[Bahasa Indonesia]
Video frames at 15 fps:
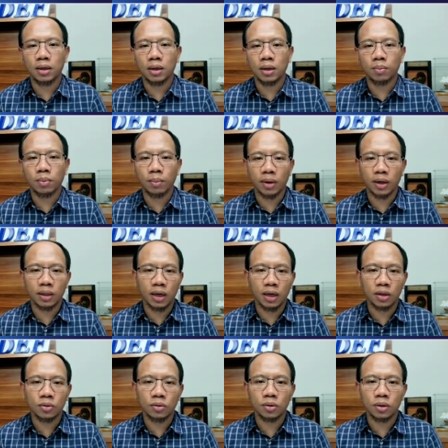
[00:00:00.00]
Uh, okay.
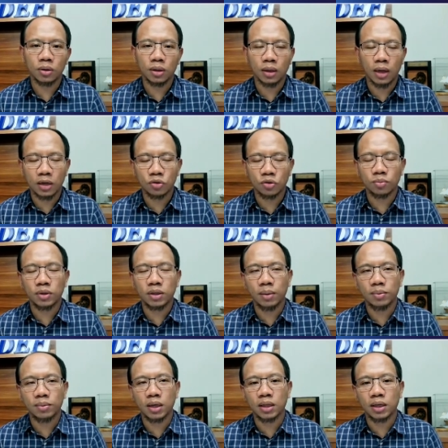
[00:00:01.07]
Pemerintah itu
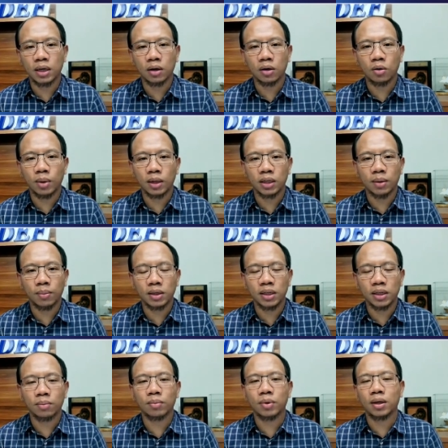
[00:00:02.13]
asumsinya bisa 3,3
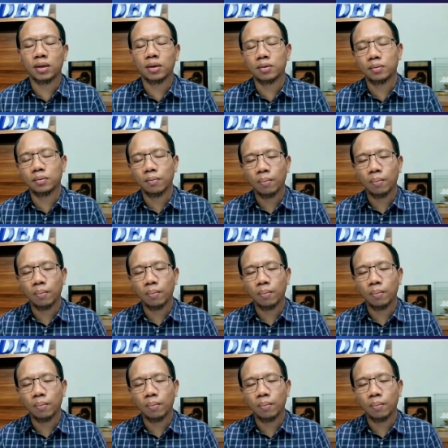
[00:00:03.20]
persen begitu.